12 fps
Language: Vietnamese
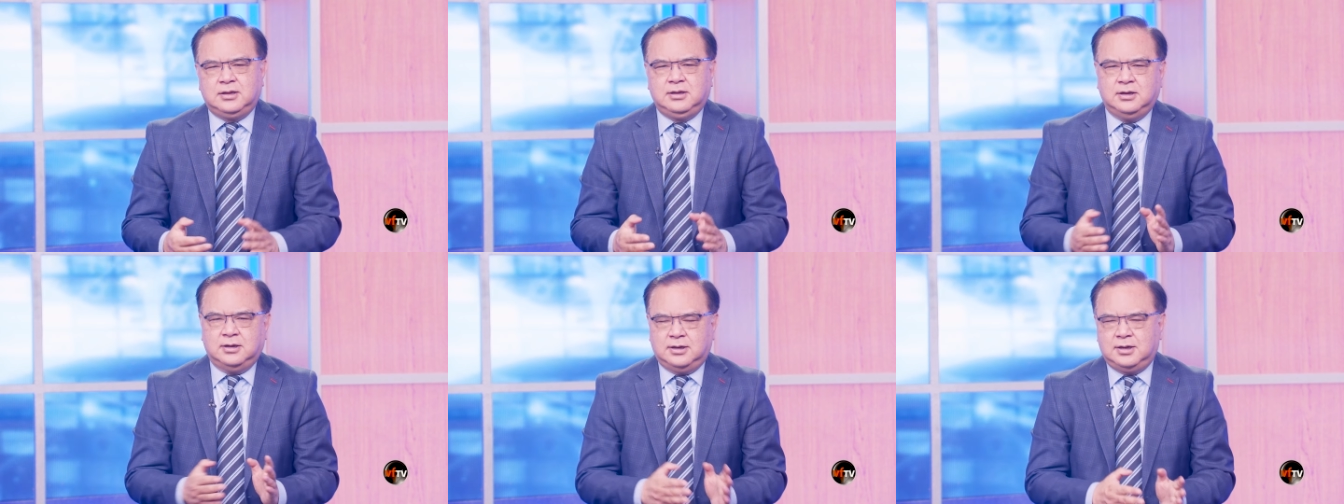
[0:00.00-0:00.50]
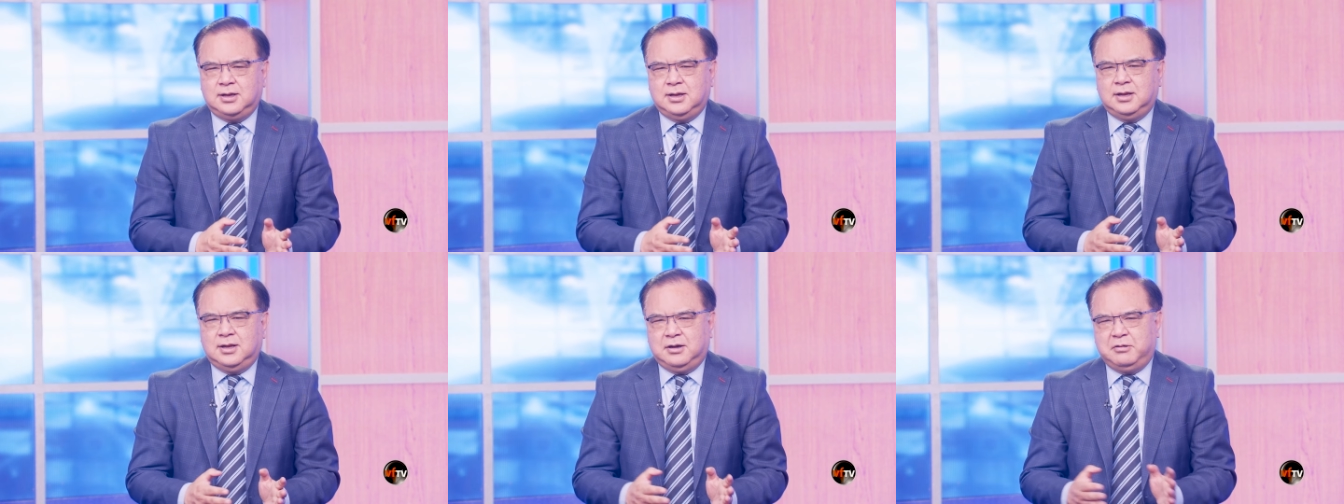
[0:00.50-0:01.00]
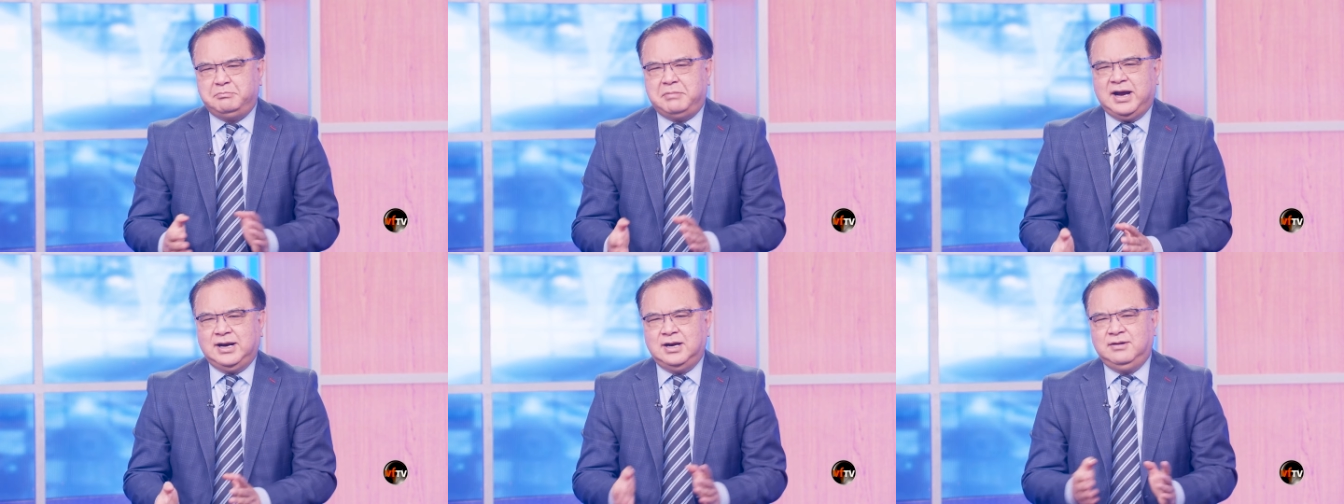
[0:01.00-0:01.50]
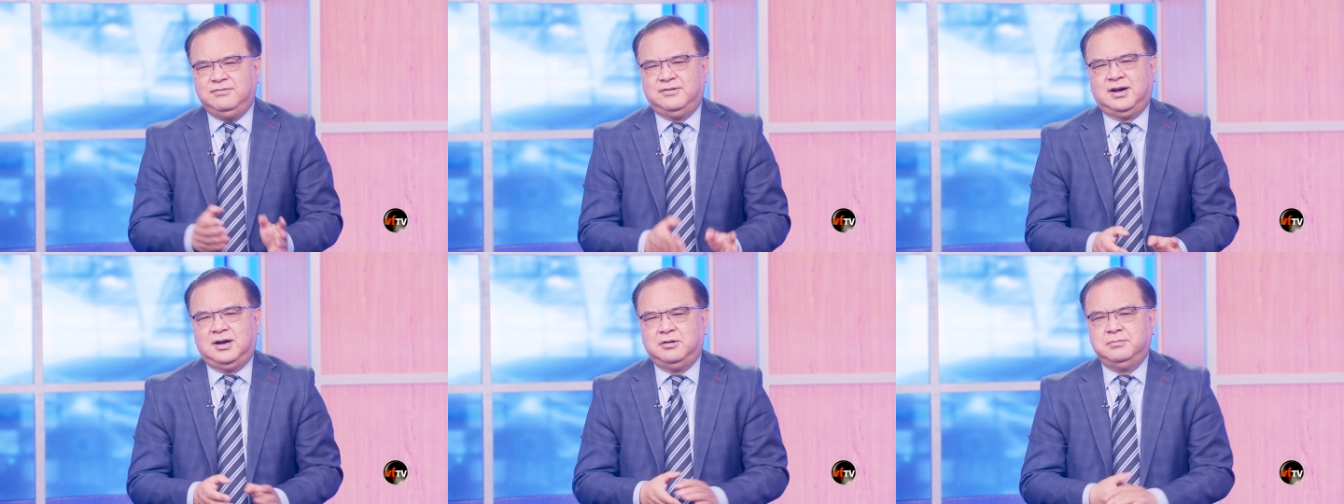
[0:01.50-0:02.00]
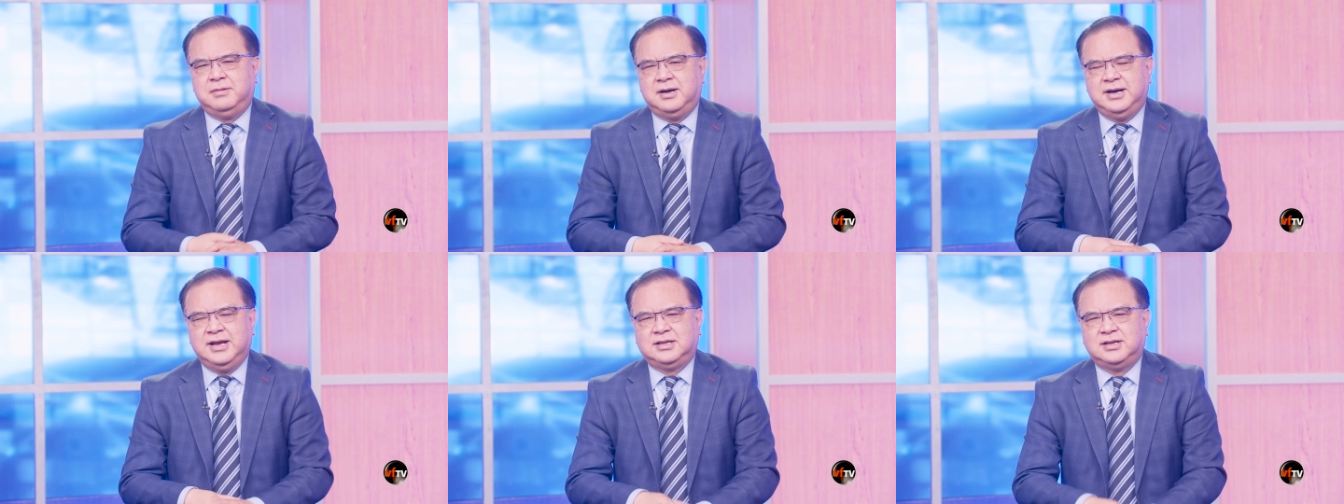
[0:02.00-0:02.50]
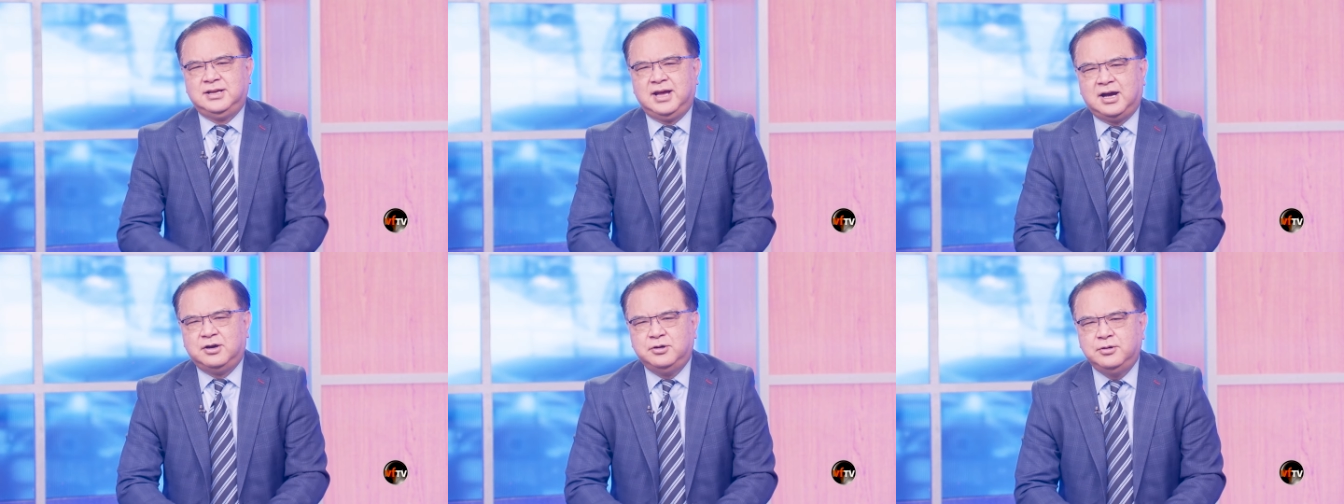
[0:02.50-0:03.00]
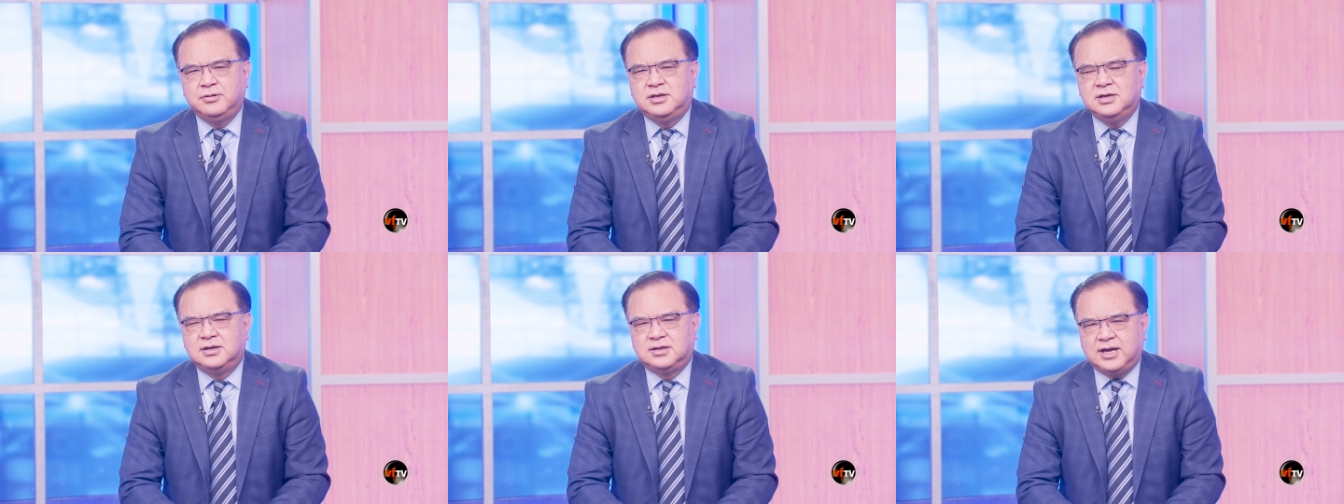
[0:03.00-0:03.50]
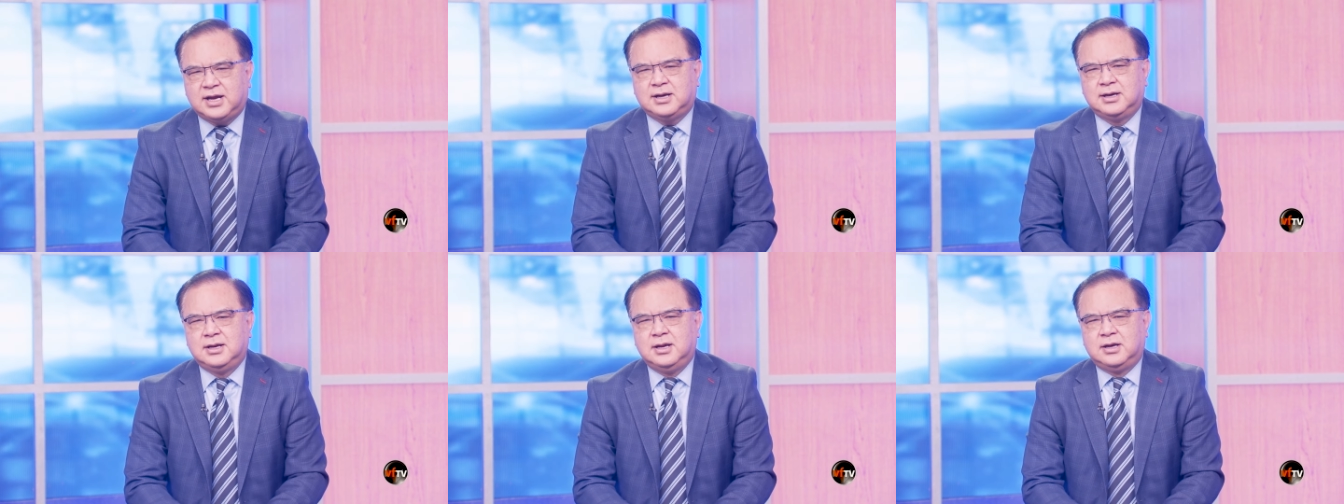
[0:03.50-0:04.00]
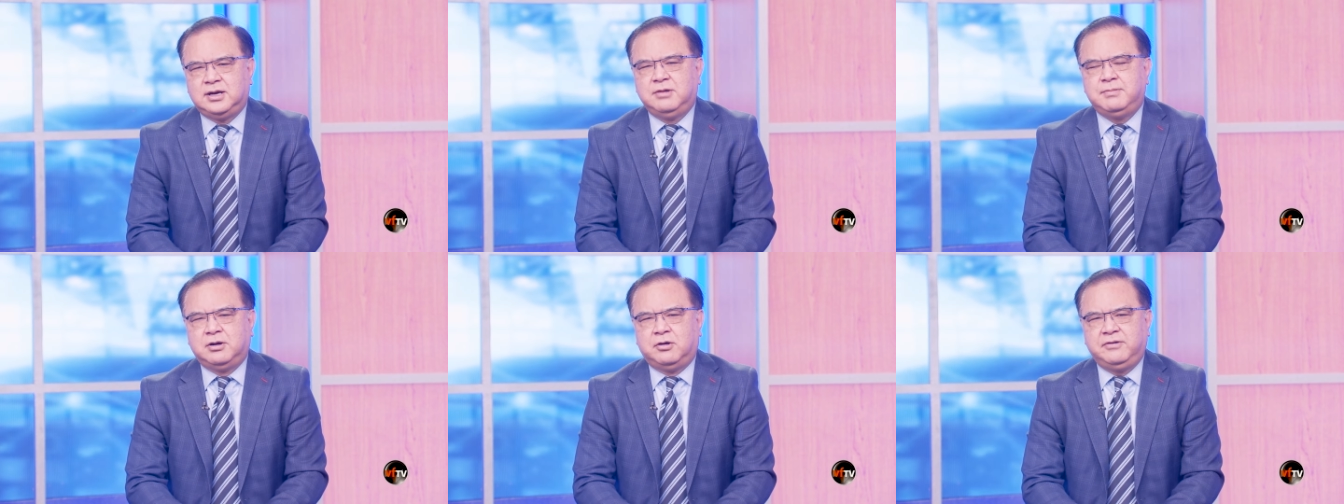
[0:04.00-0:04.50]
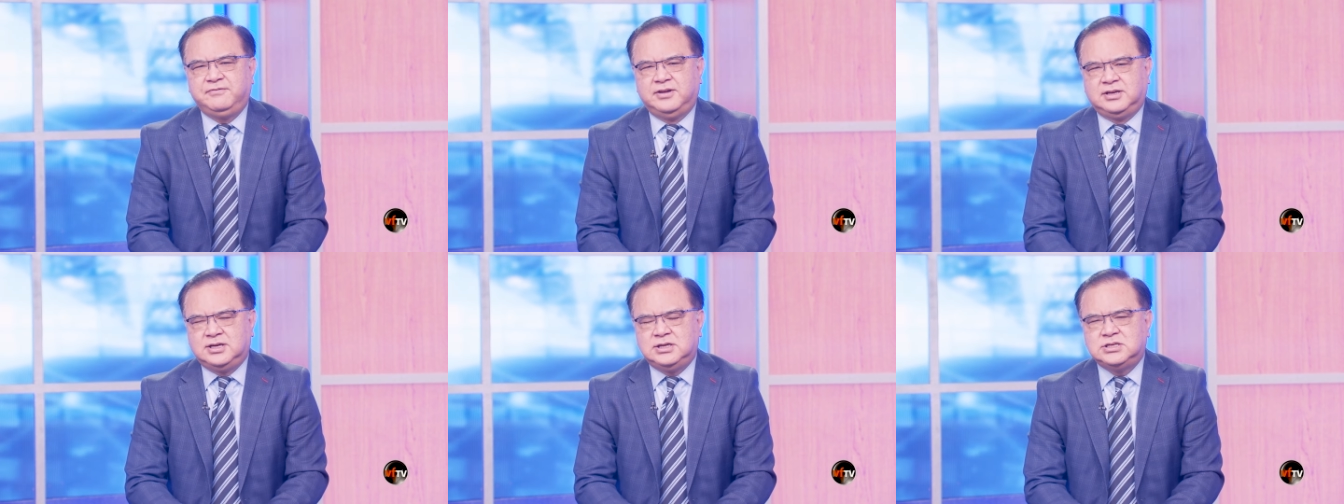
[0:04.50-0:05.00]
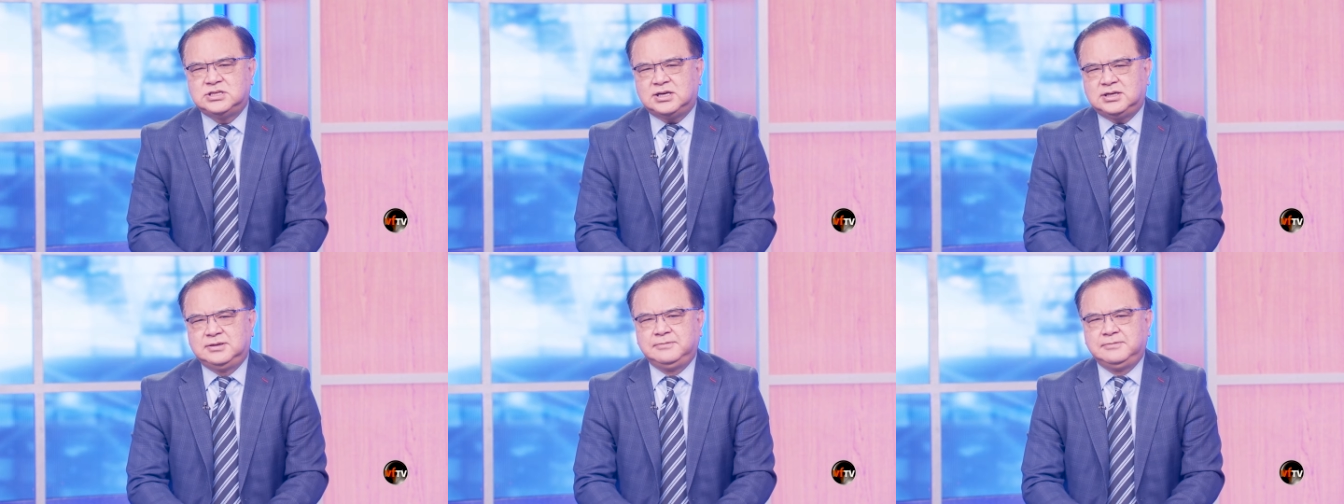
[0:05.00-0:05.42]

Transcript: giữa ông Biden và ông Netanyahu chưa chắc nếu mà nói về chính sách